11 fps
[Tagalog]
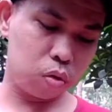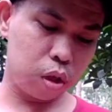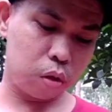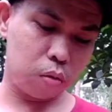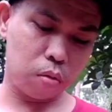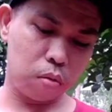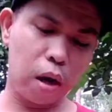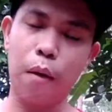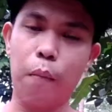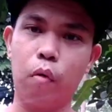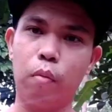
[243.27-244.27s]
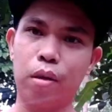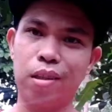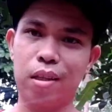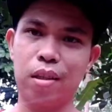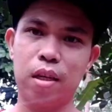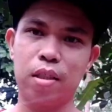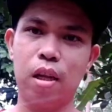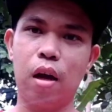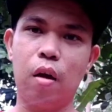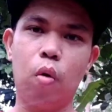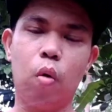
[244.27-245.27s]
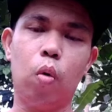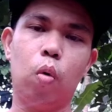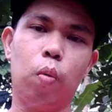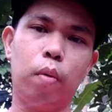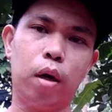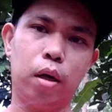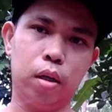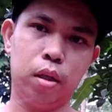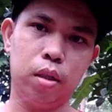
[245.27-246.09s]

di ko alam kung magtataas sila o mag